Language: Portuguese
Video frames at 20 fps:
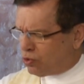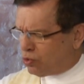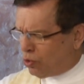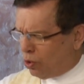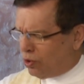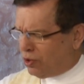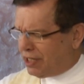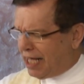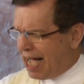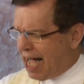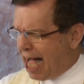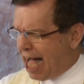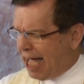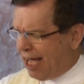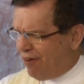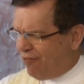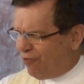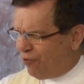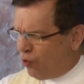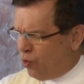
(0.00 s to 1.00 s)
toda a
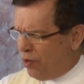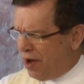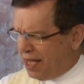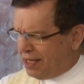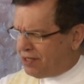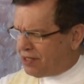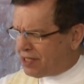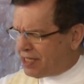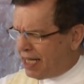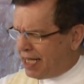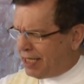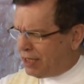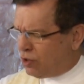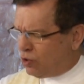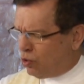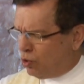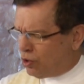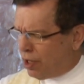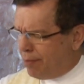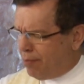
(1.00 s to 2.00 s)
influência
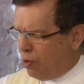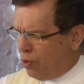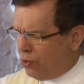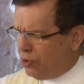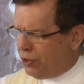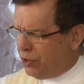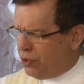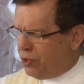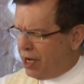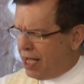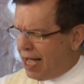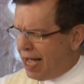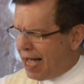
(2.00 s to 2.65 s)
do demônio,